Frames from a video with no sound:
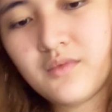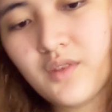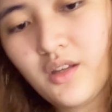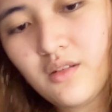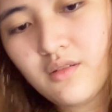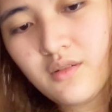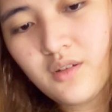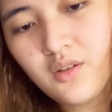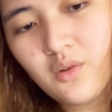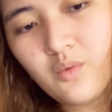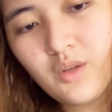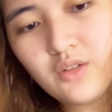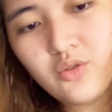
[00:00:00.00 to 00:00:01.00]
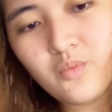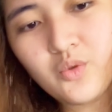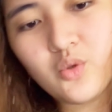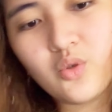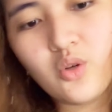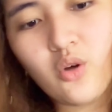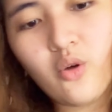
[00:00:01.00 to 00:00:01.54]
Ay, wala
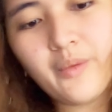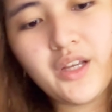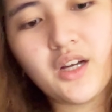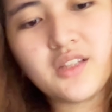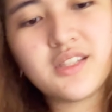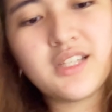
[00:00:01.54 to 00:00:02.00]
tumutulo. Oh my god,